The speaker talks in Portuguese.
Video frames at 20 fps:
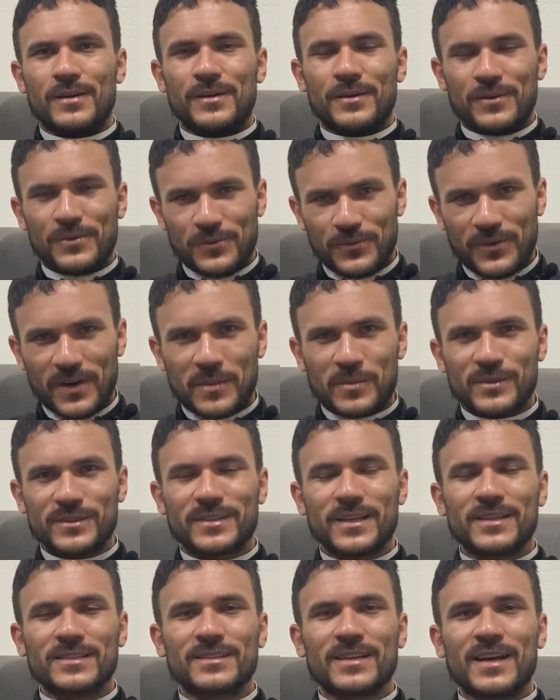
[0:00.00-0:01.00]
Vamos
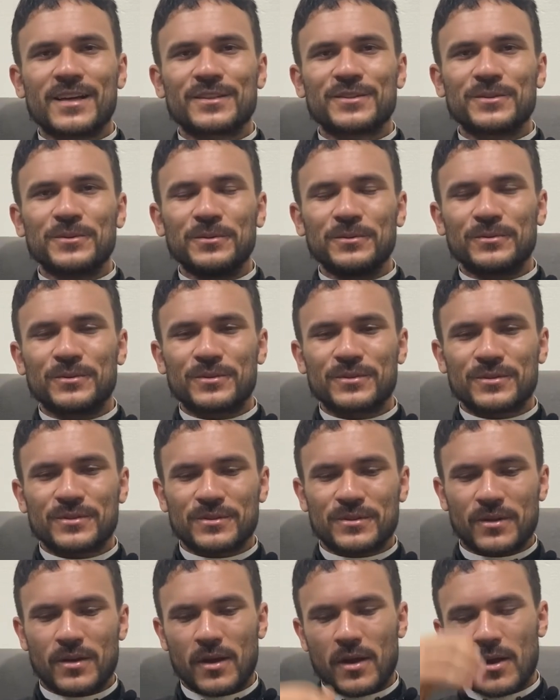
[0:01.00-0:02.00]
rezar
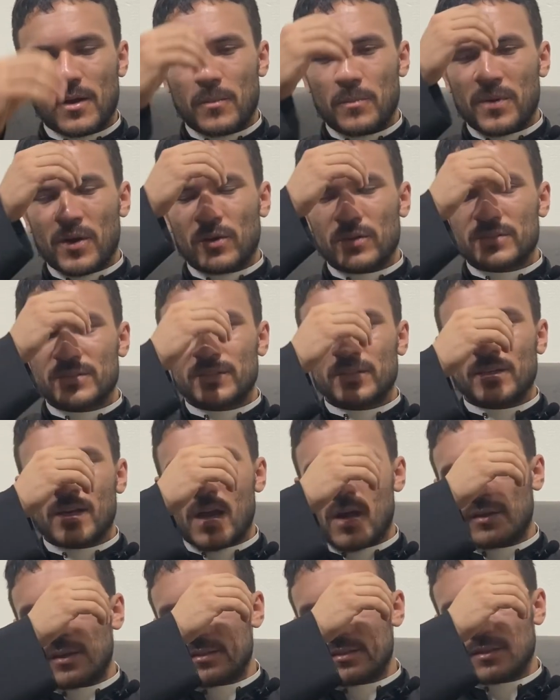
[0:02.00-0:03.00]
juntos? Pelo
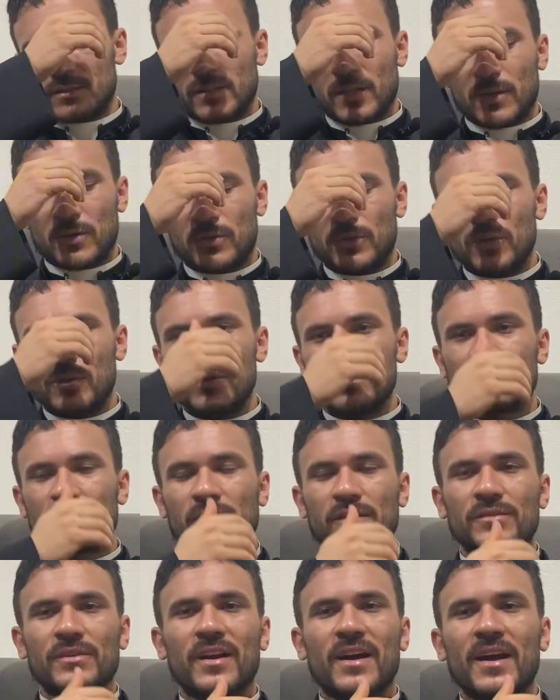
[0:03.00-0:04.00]
sinal da Santa Cruz,
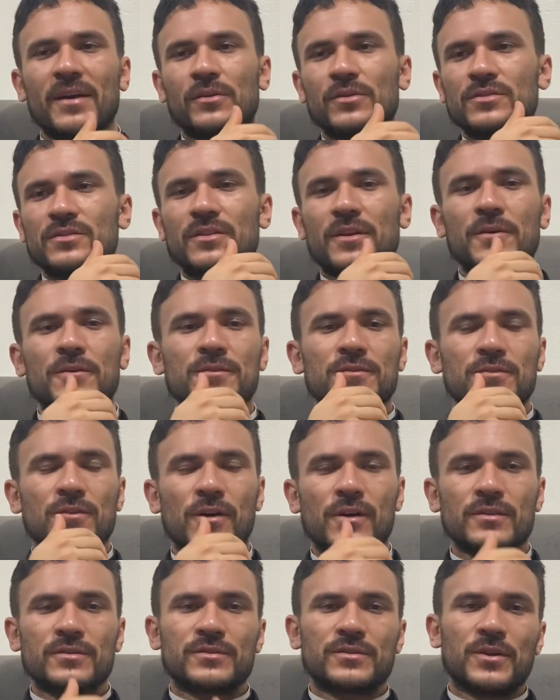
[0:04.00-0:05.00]
livrai-nos Deus
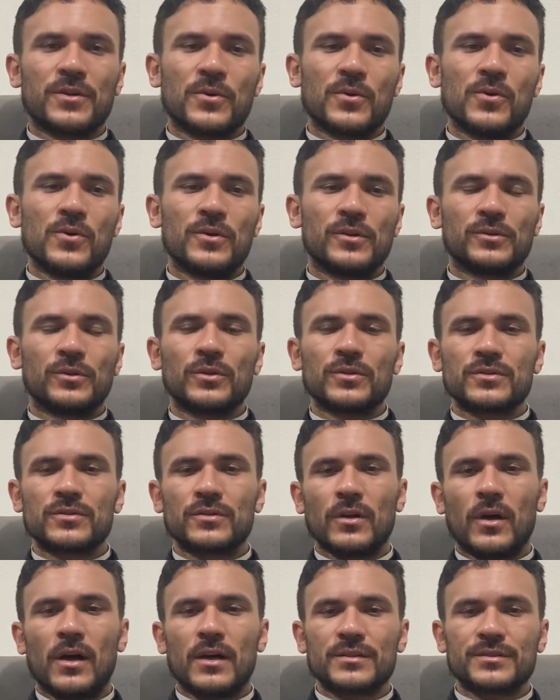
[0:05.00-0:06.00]
nosso Senhor dos
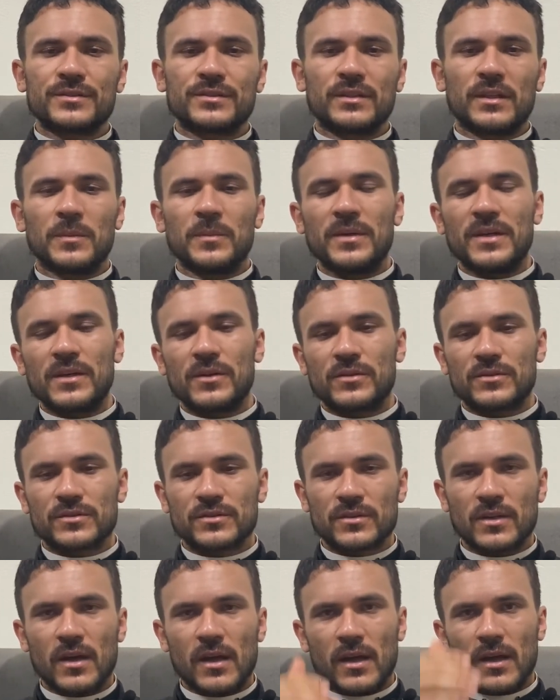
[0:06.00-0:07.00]
nossos
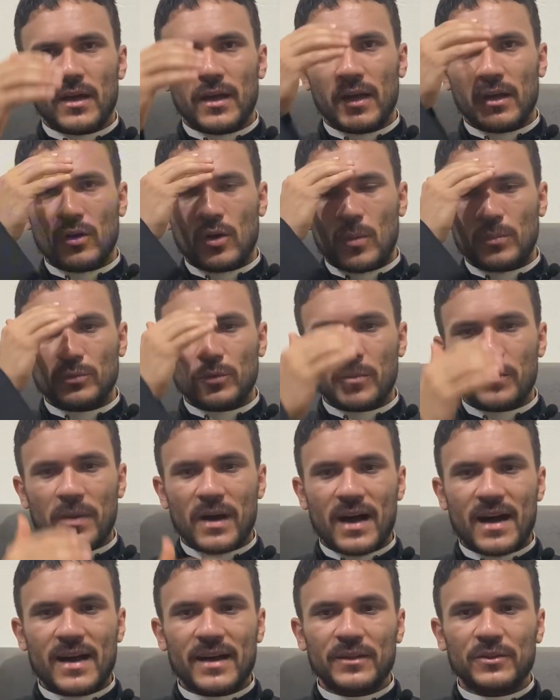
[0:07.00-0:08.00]
inimigos. Em nome do
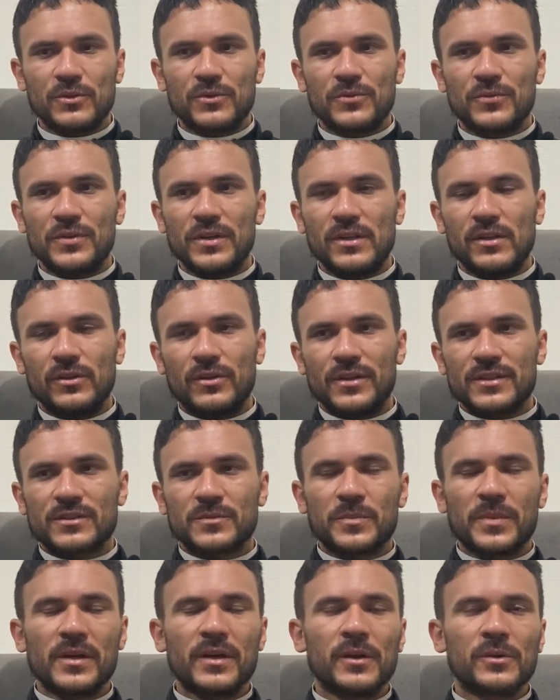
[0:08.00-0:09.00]
Pai, do Filho e do
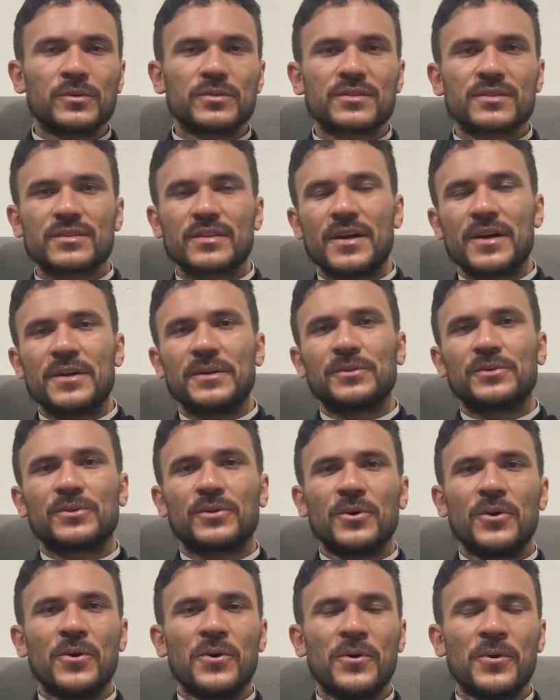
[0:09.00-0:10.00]
Espírito
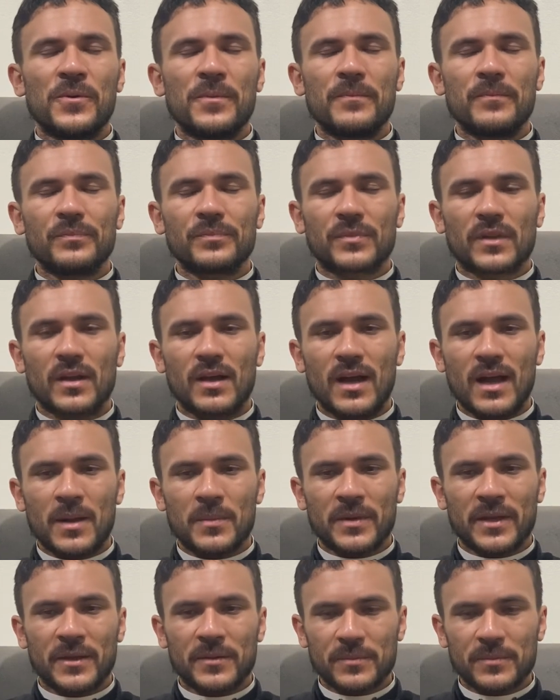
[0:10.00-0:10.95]
Santo. Amém.